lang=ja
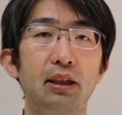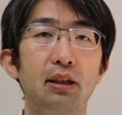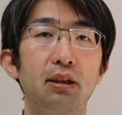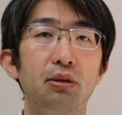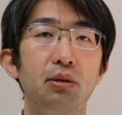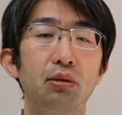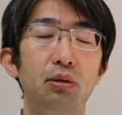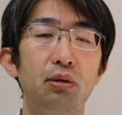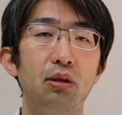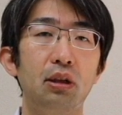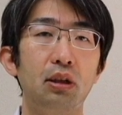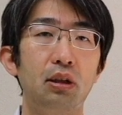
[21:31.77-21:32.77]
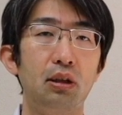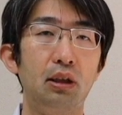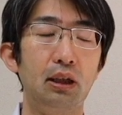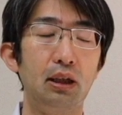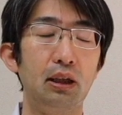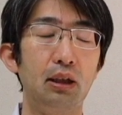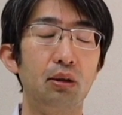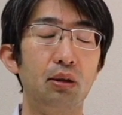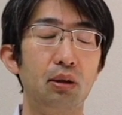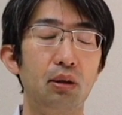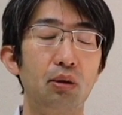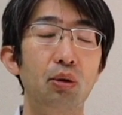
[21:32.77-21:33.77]
なぜかというと、
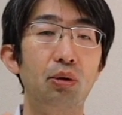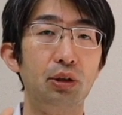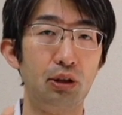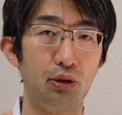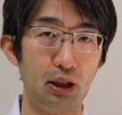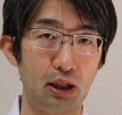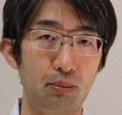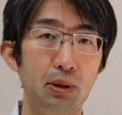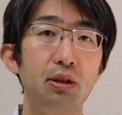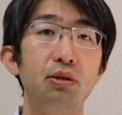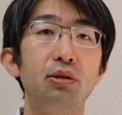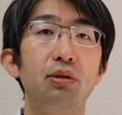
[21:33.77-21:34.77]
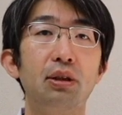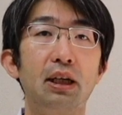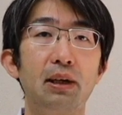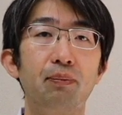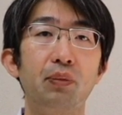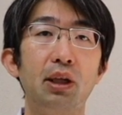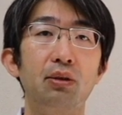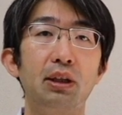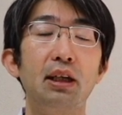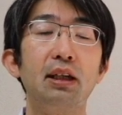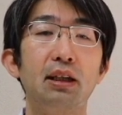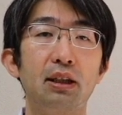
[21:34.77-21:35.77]
えー、ご本人のリハビリの状態、あの
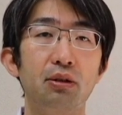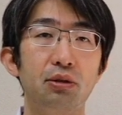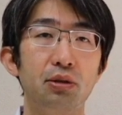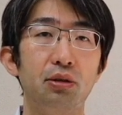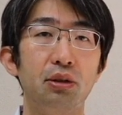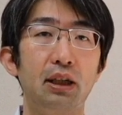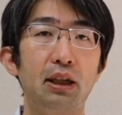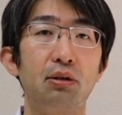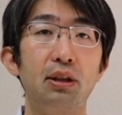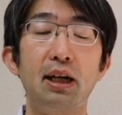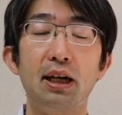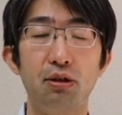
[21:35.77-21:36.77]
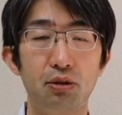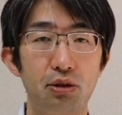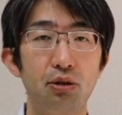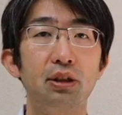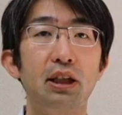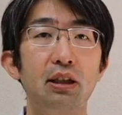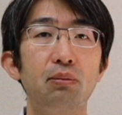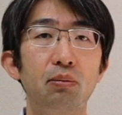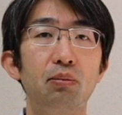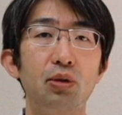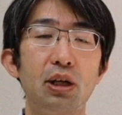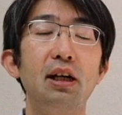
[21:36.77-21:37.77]
やり方の状態、あとは慣れの状態
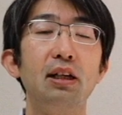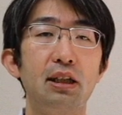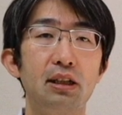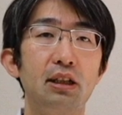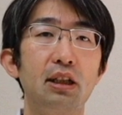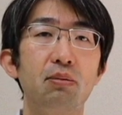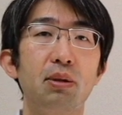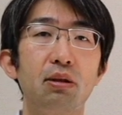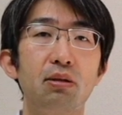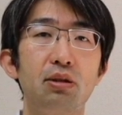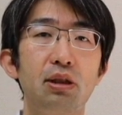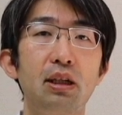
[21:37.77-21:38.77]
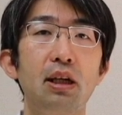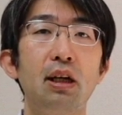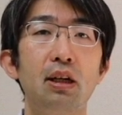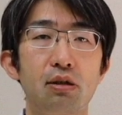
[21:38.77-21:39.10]
も関係してきますし、